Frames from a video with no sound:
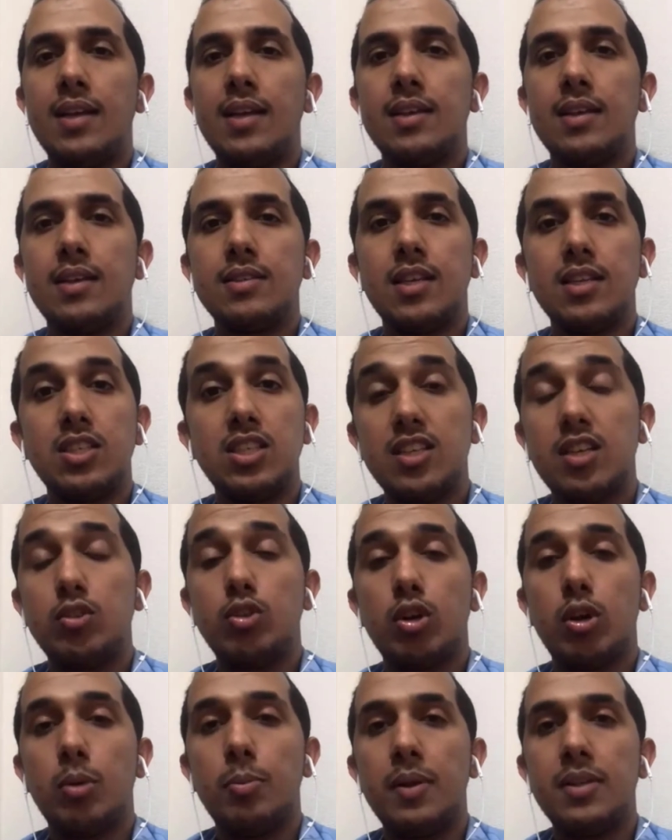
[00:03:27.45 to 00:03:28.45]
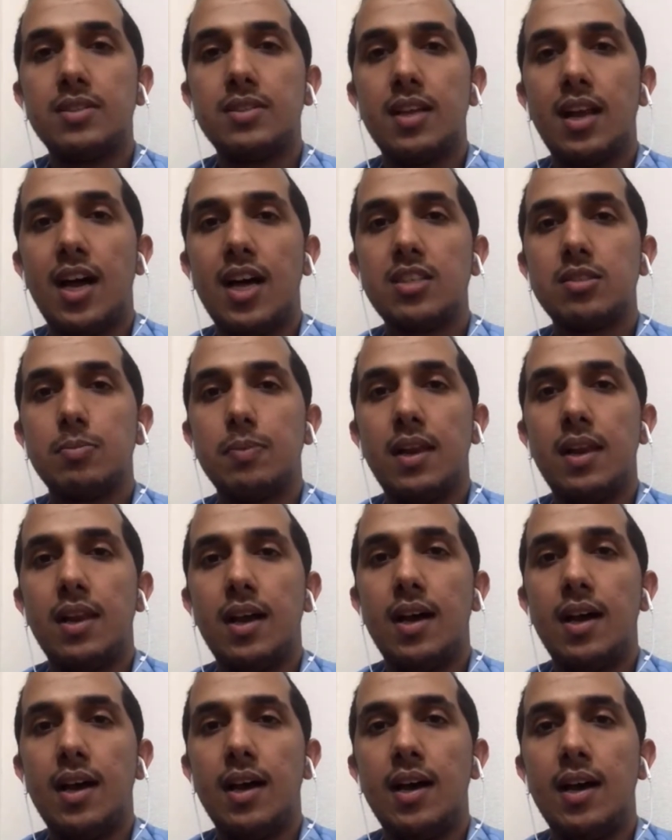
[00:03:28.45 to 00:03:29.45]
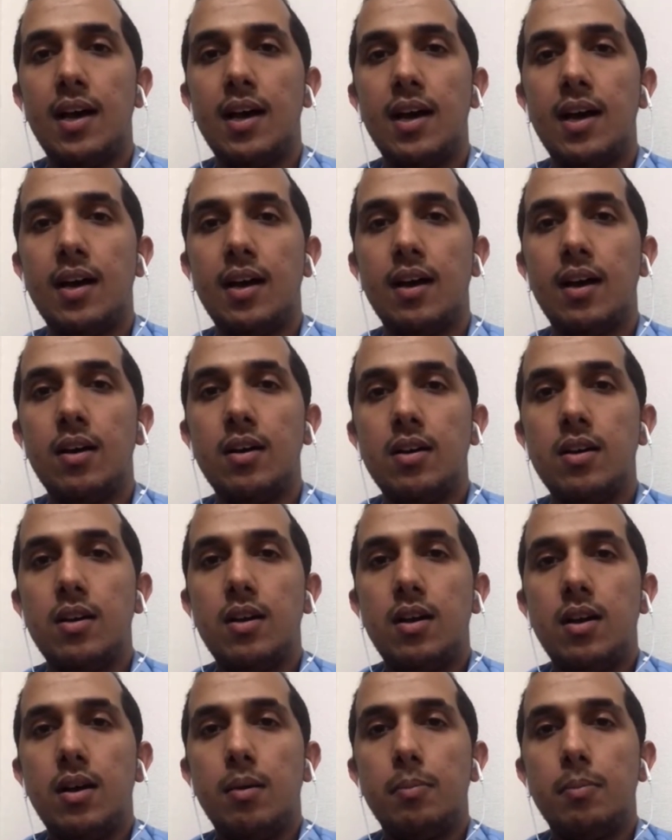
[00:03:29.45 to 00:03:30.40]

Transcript: مع تجهيز الدوكيومنتس الخاص بال آه،